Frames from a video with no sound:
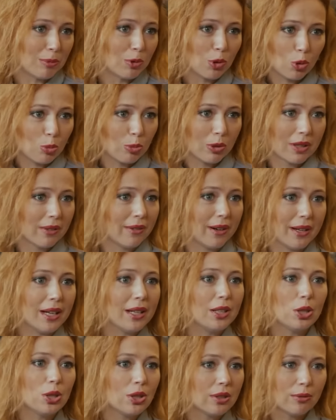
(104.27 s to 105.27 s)
но
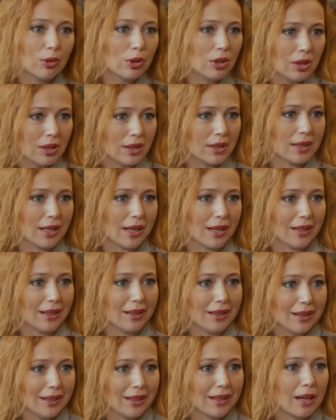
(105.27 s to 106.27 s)
незнакомец убедил ее не
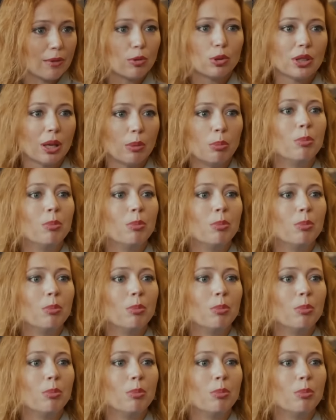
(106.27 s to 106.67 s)
сдаваться.